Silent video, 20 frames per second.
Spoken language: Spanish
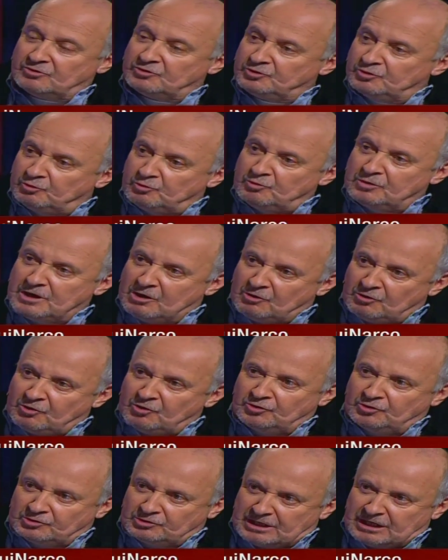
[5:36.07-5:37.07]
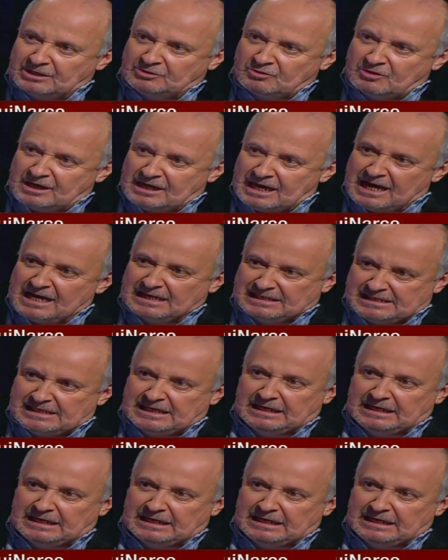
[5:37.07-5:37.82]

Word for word: con una o dos o tres toneladas a